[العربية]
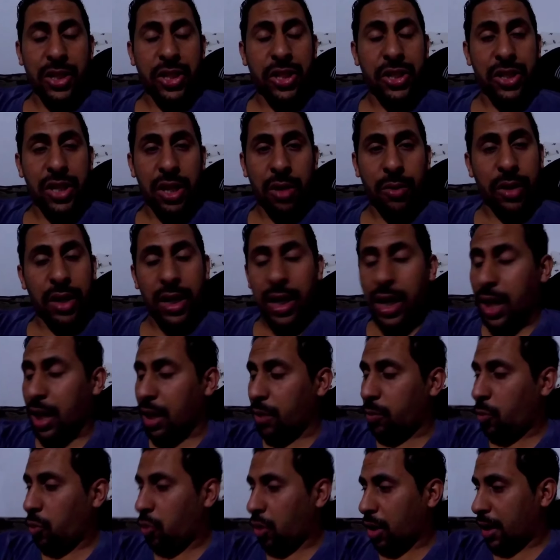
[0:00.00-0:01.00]
لك شي تاويله
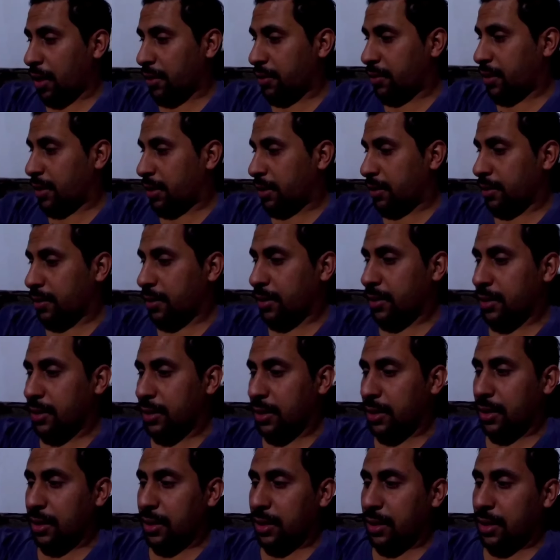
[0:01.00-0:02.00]
الاخ مراد
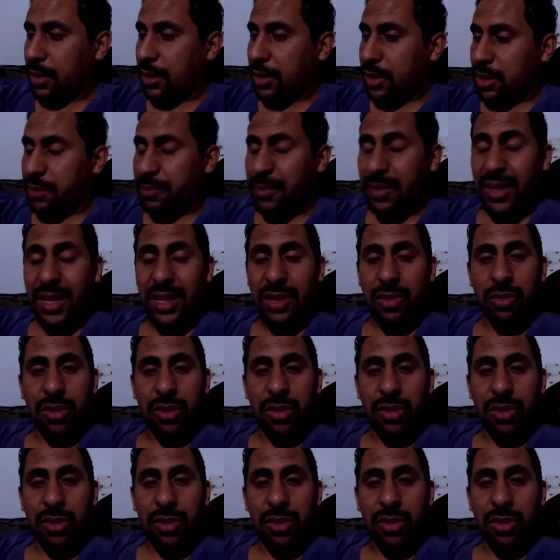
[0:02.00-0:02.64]
نتمنى